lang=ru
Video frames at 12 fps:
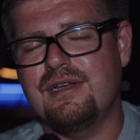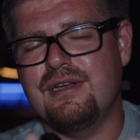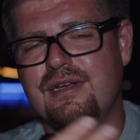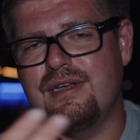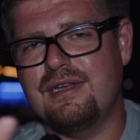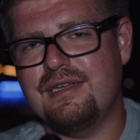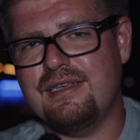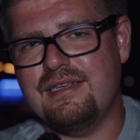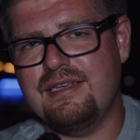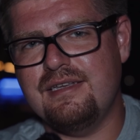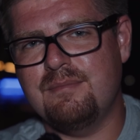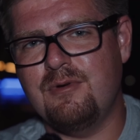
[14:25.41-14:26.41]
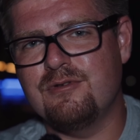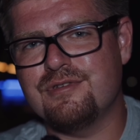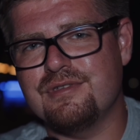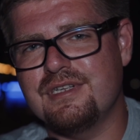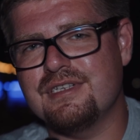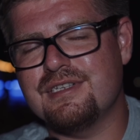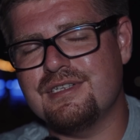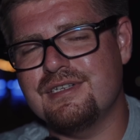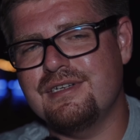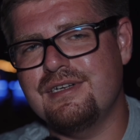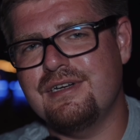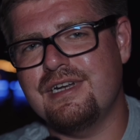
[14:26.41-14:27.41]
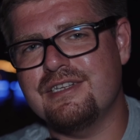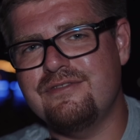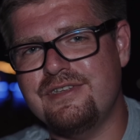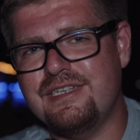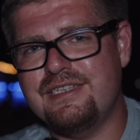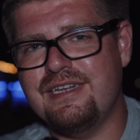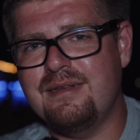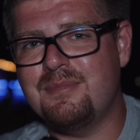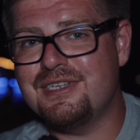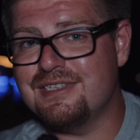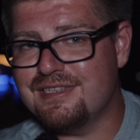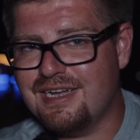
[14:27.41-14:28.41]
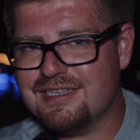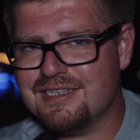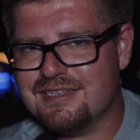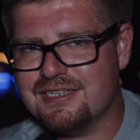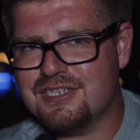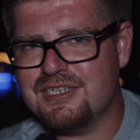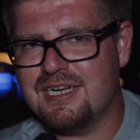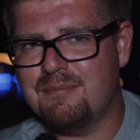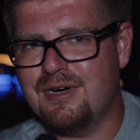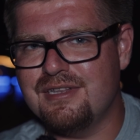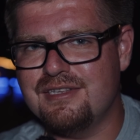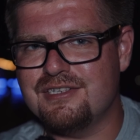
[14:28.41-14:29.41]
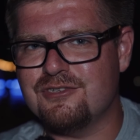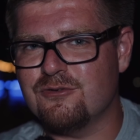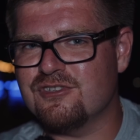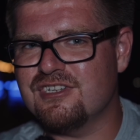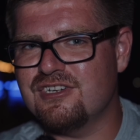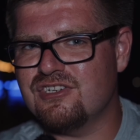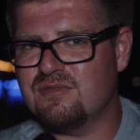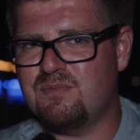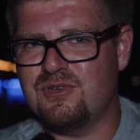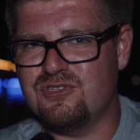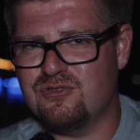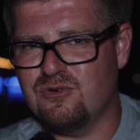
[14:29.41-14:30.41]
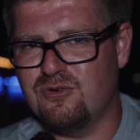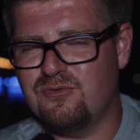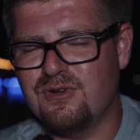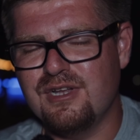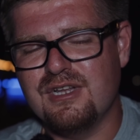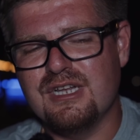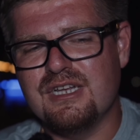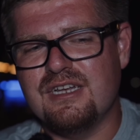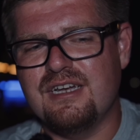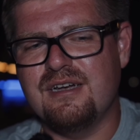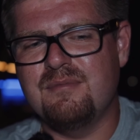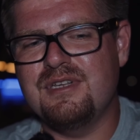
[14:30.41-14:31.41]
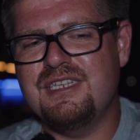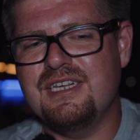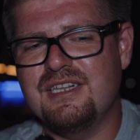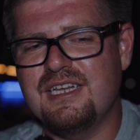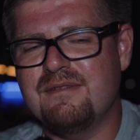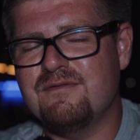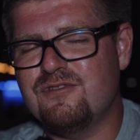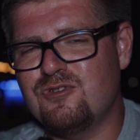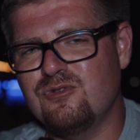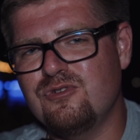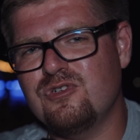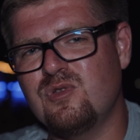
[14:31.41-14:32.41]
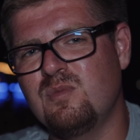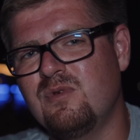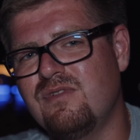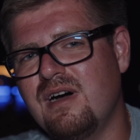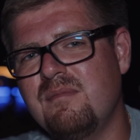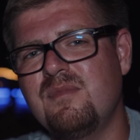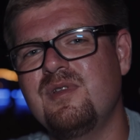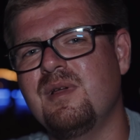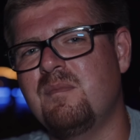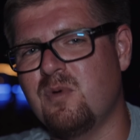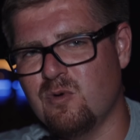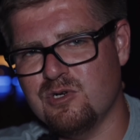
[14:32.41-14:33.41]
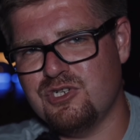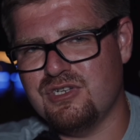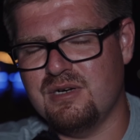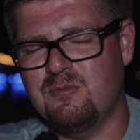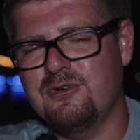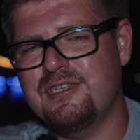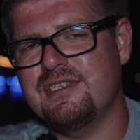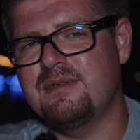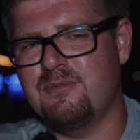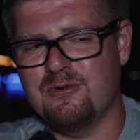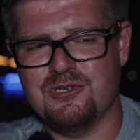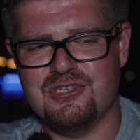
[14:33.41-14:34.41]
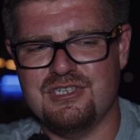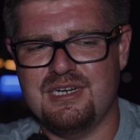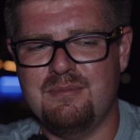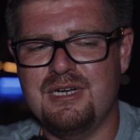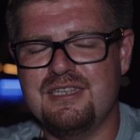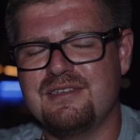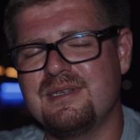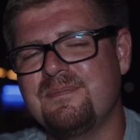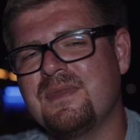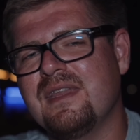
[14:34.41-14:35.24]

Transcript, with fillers: э, и плюс у нас э, раз в две недели презентация от нашей команды с розыгрышем призов, э, мы делаем все, чтобы вам было проще работать и проще зарабатывать.